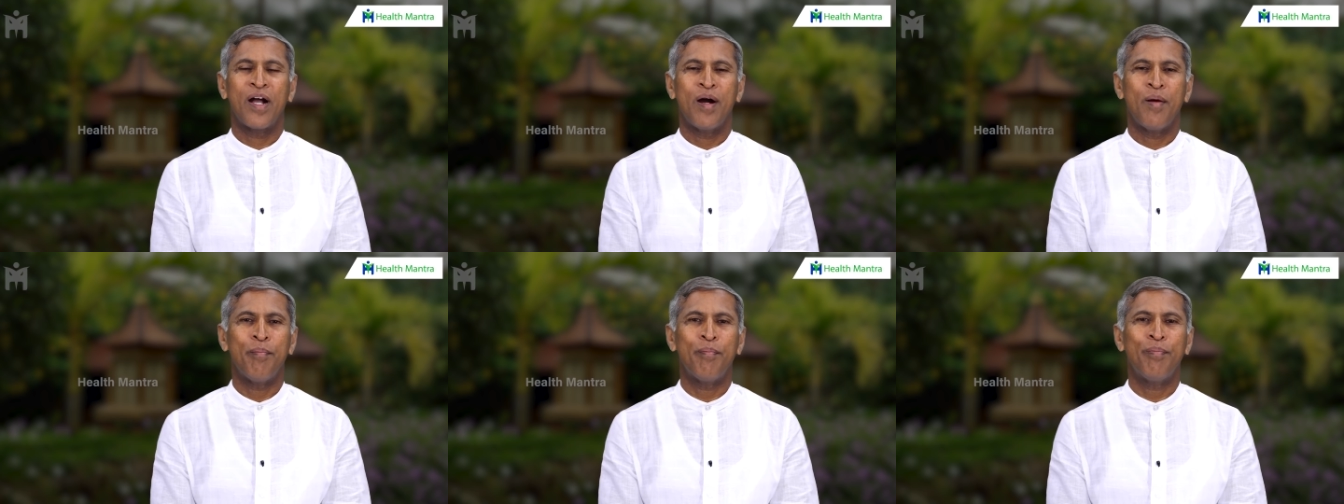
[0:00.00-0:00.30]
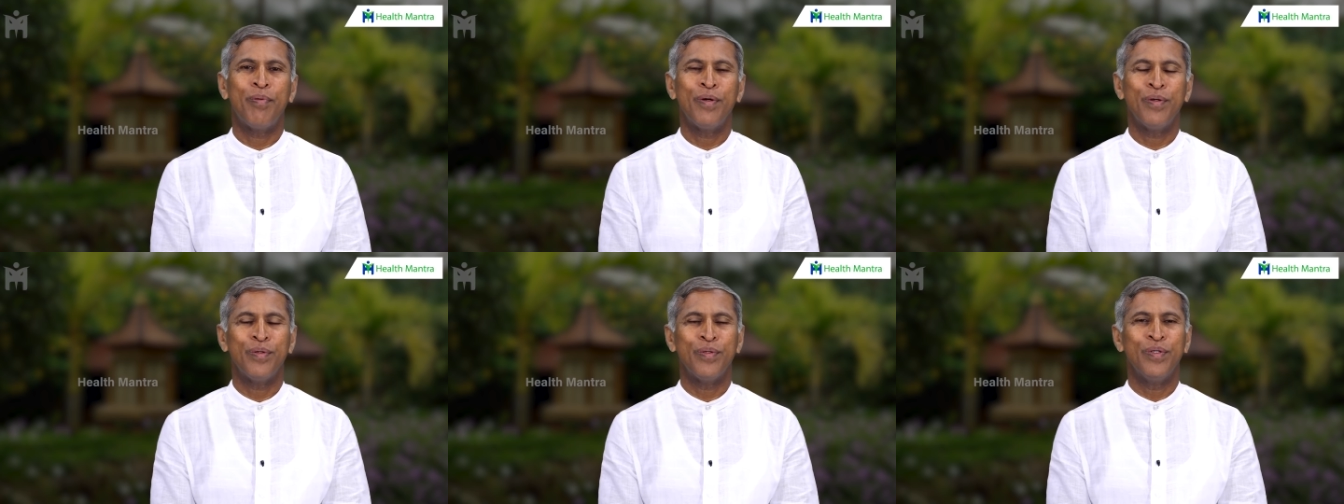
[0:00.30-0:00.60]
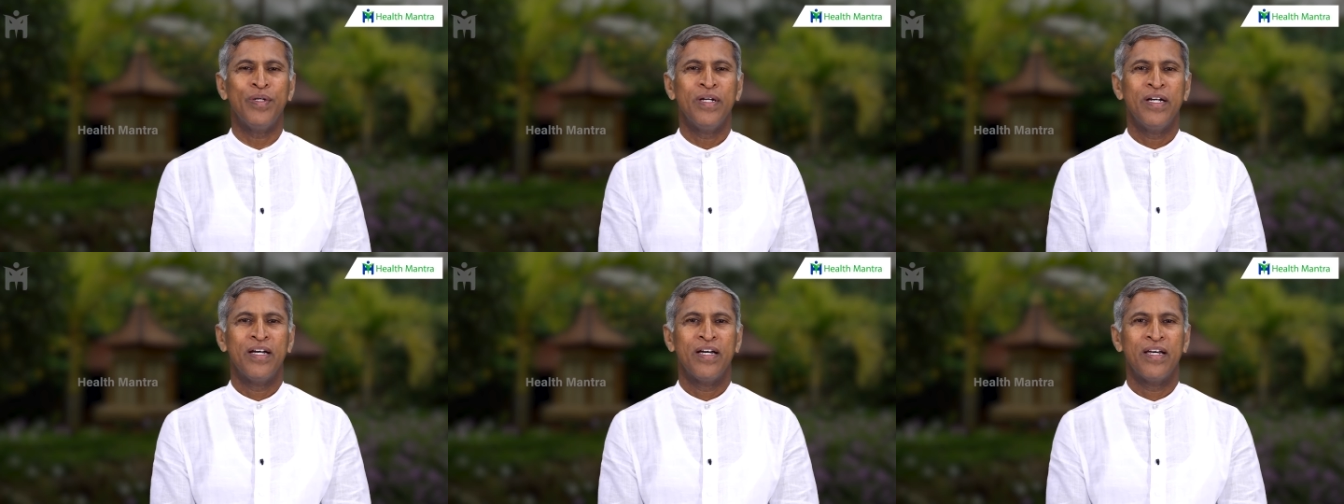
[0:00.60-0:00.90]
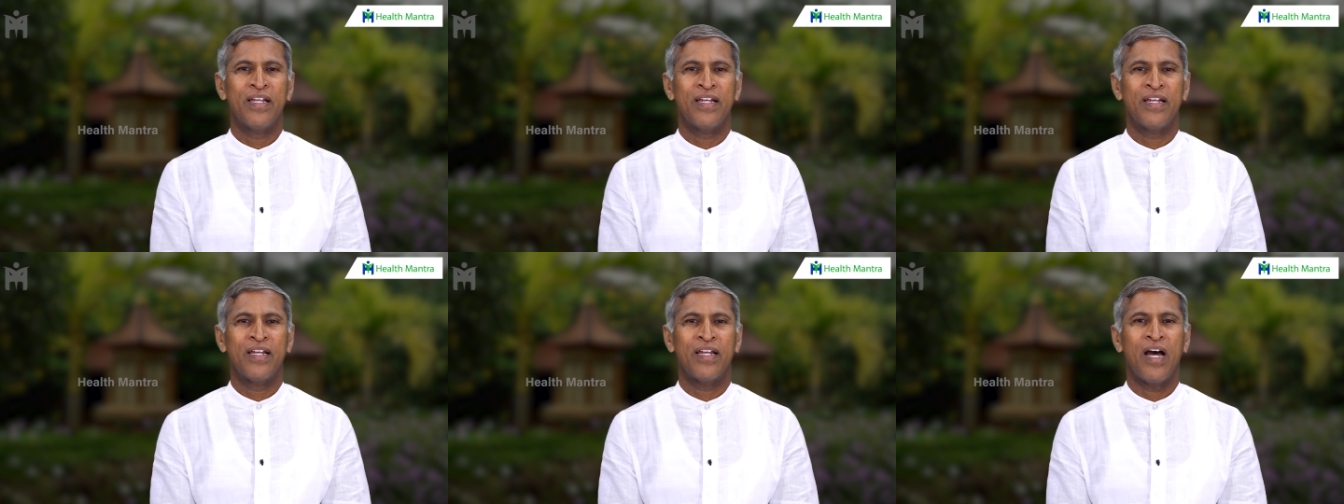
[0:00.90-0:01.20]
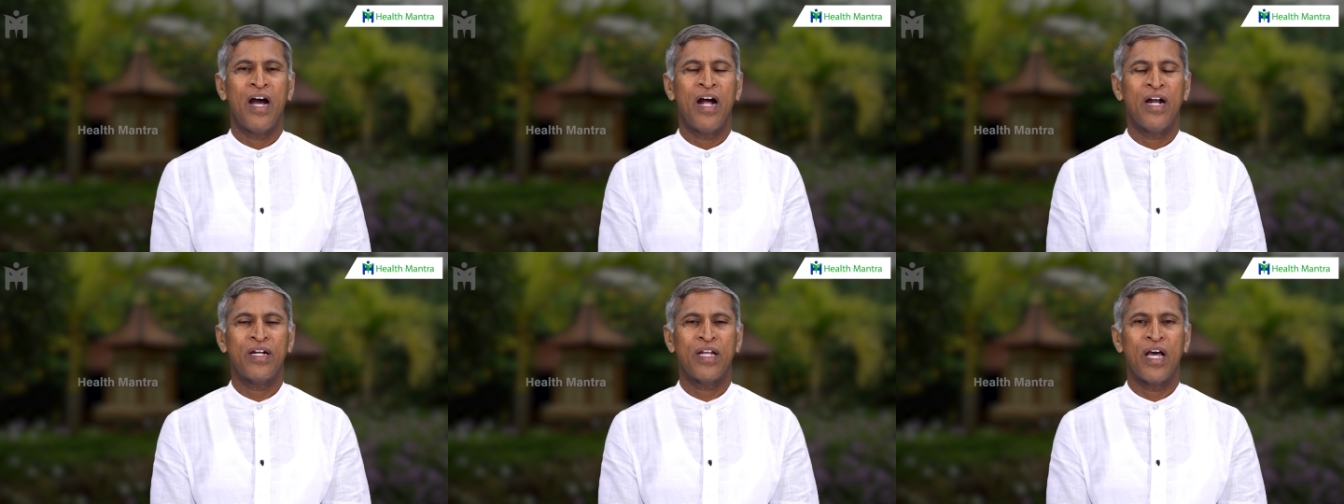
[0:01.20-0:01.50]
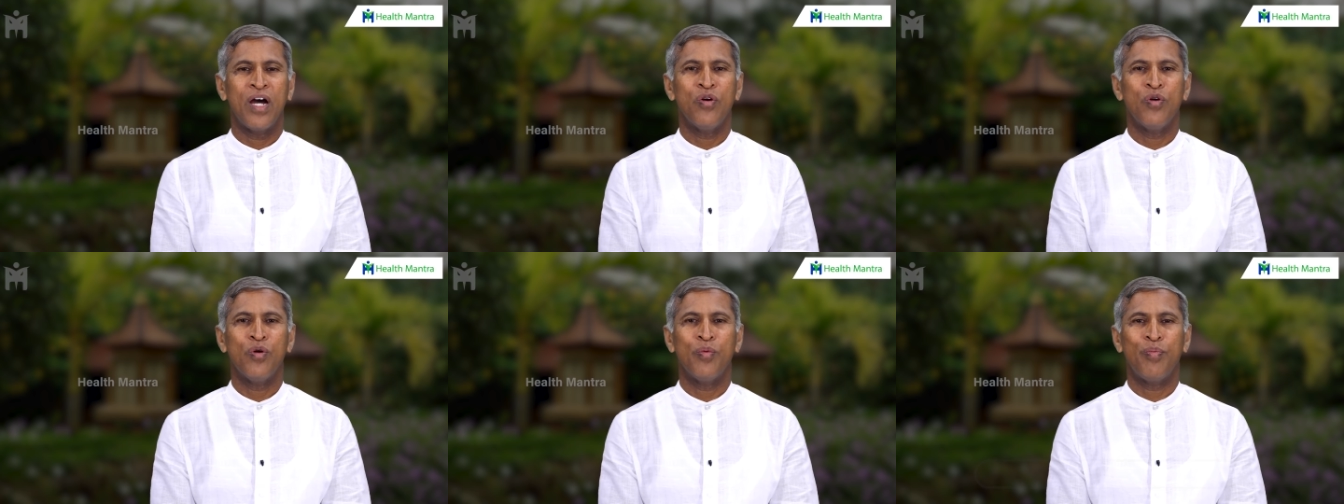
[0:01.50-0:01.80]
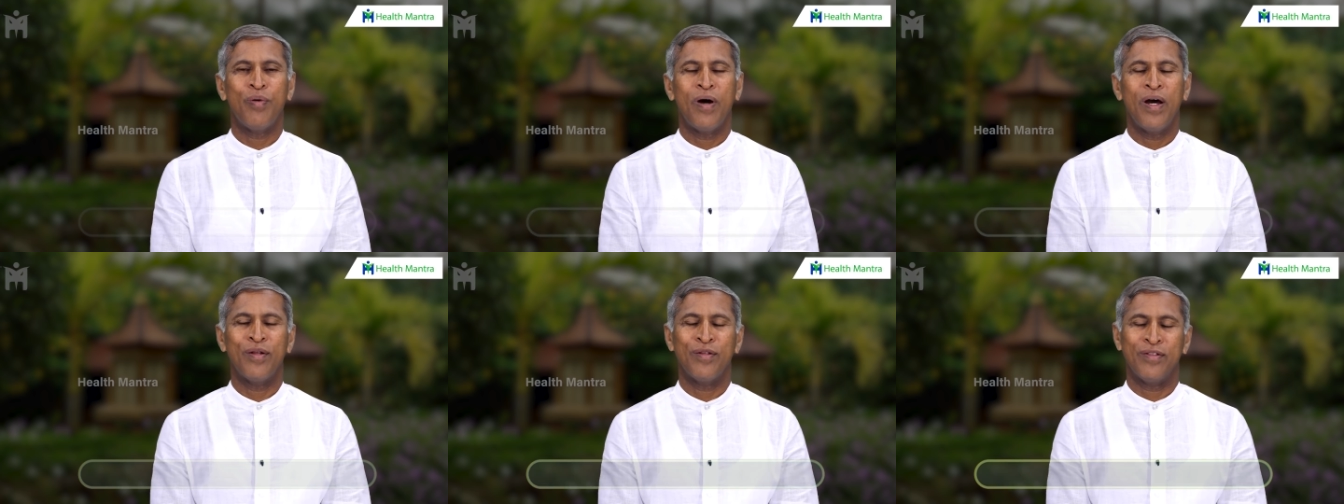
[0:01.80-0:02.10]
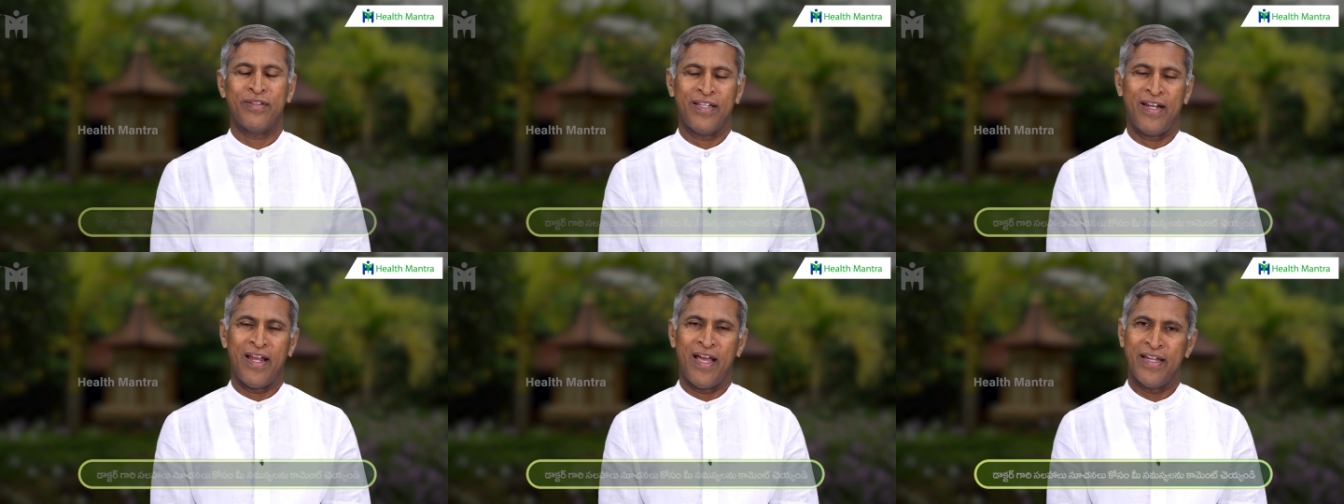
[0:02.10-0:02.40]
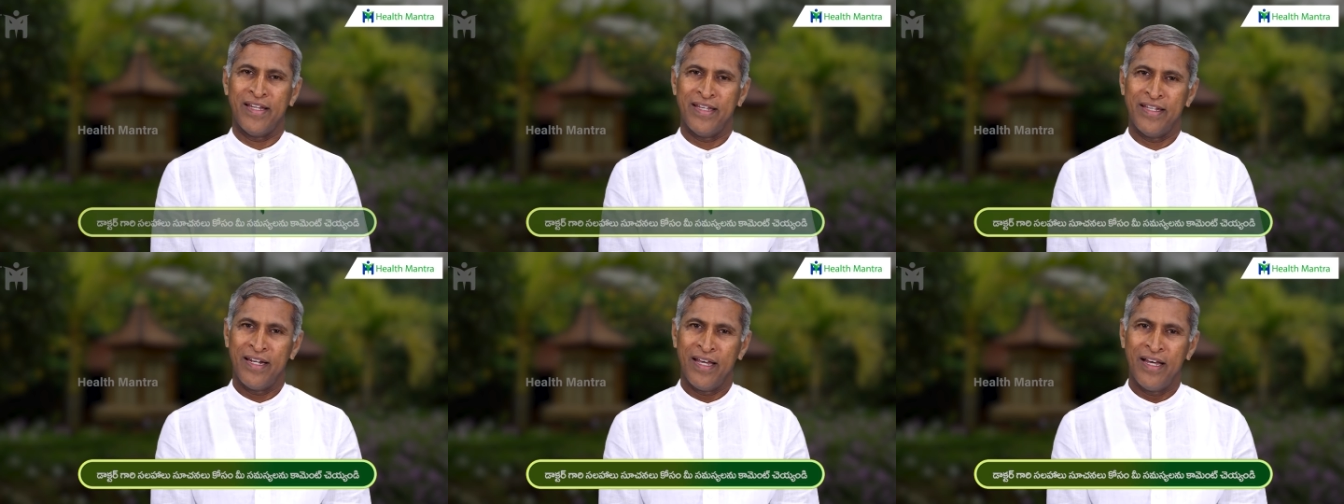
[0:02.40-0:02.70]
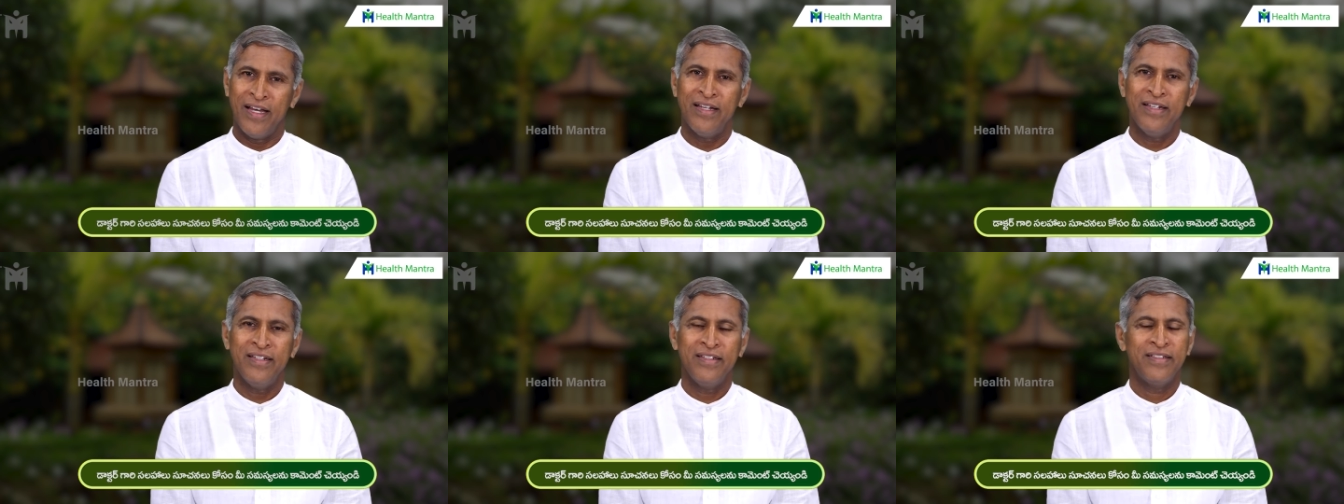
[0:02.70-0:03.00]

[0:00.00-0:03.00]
కప్పుడు నాటు ఆవు పాలు త్రాగినా